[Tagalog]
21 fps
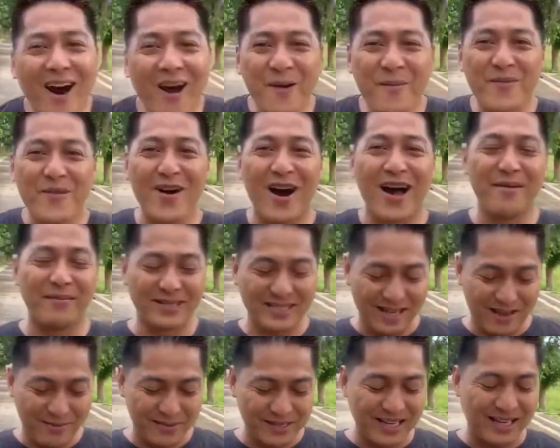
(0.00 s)
ako po ay
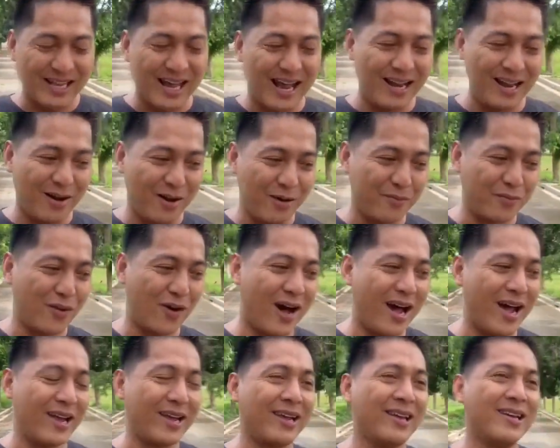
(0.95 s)
masaya-masaya dahil ako po
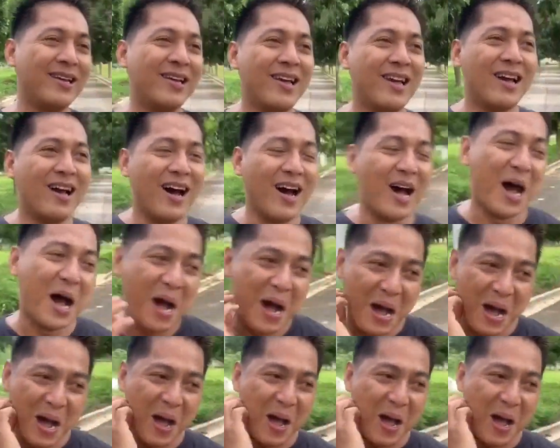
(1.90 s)
ay uh,